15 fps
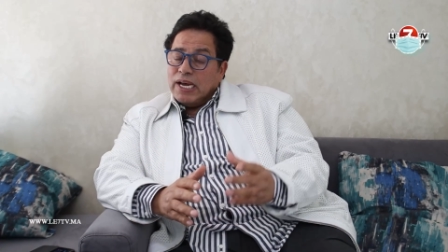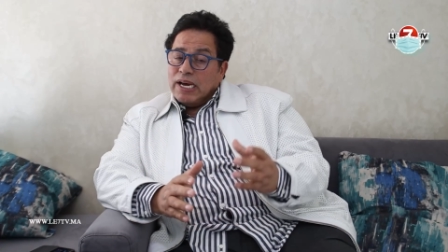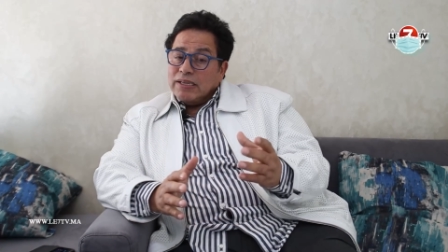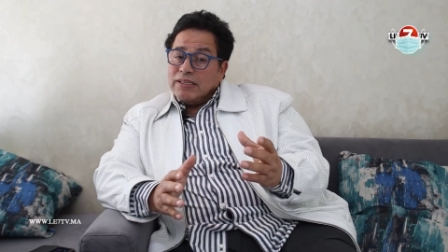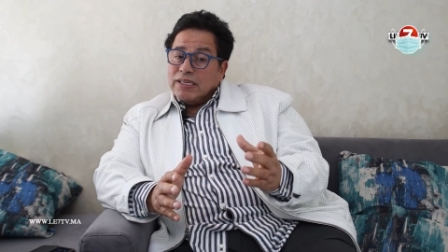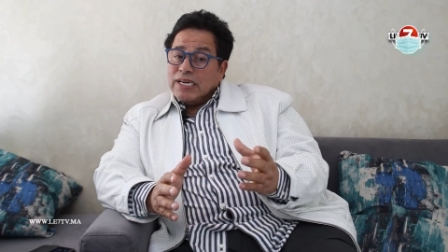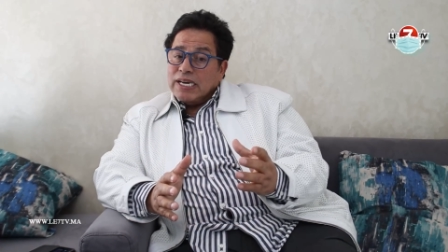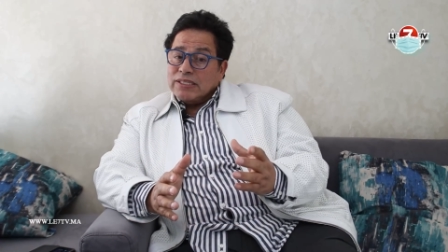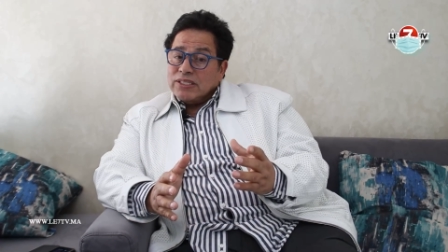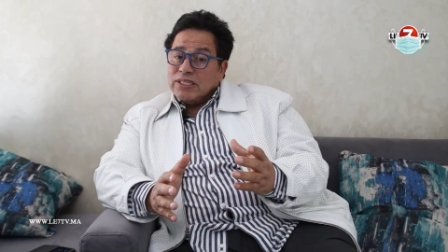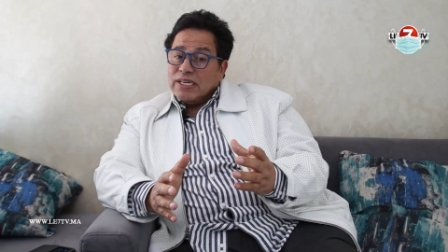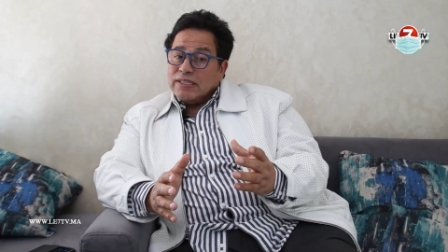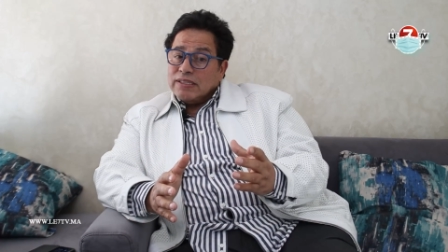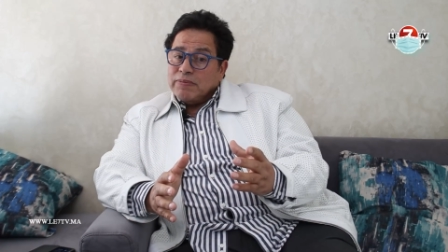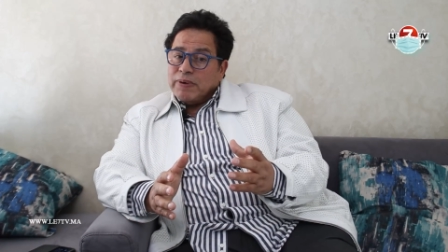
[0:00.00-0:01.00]
هذيك ال
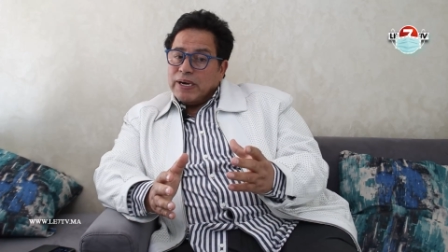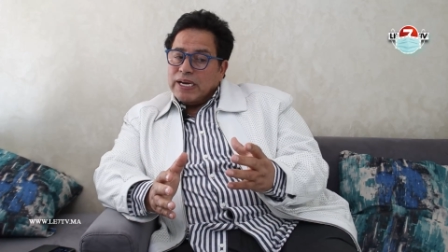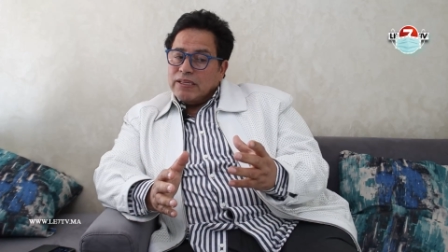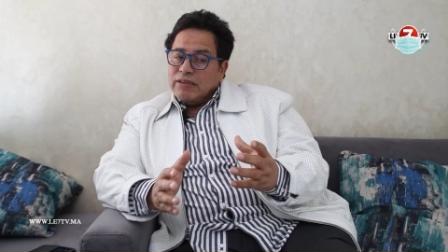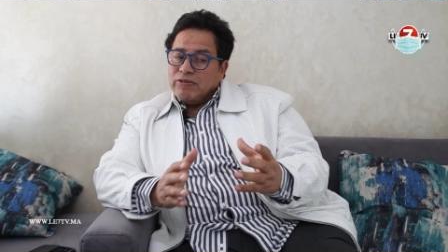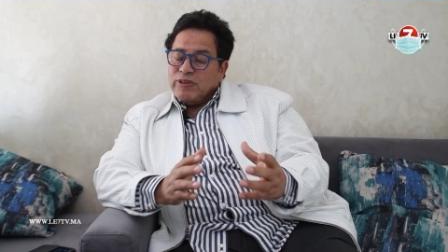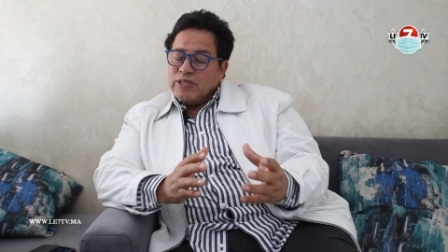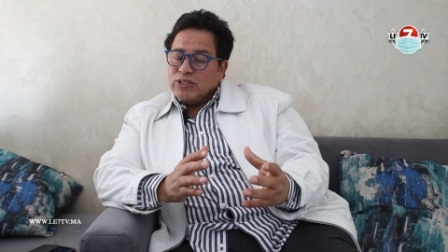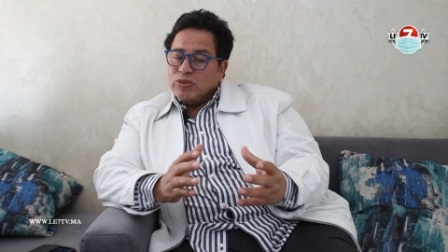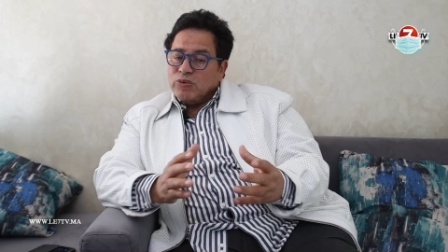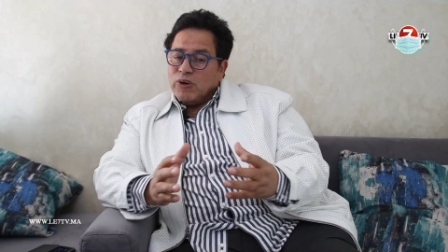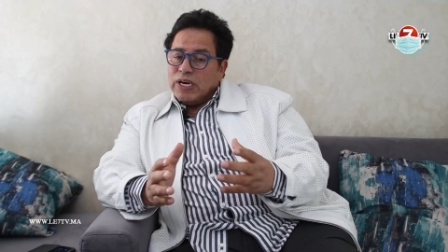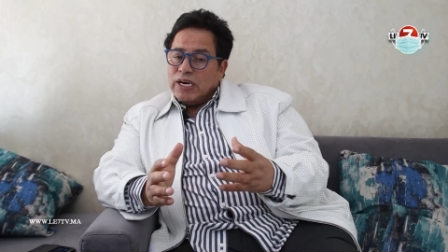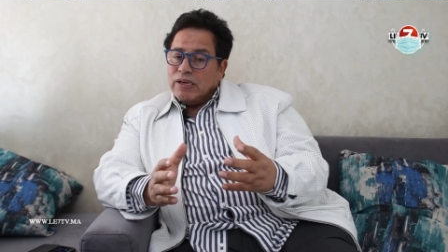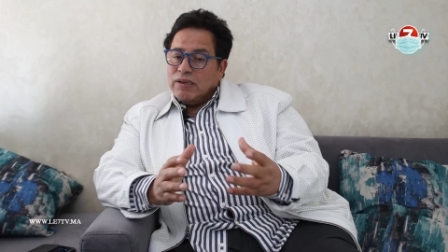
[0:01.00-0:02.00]
10 الطبقات فاش
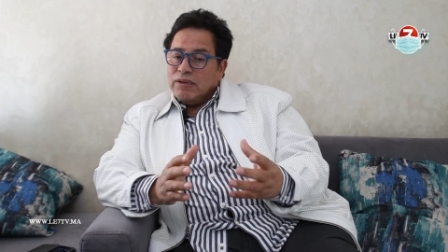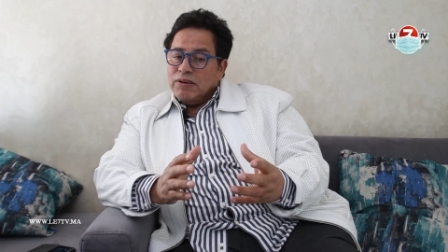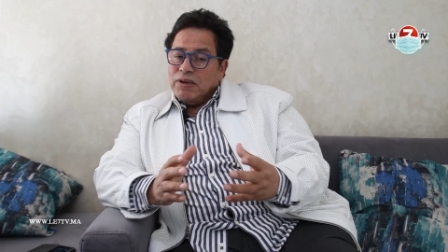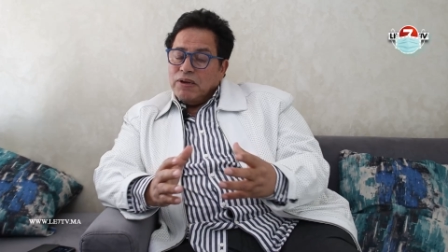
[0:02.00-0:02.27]
وقع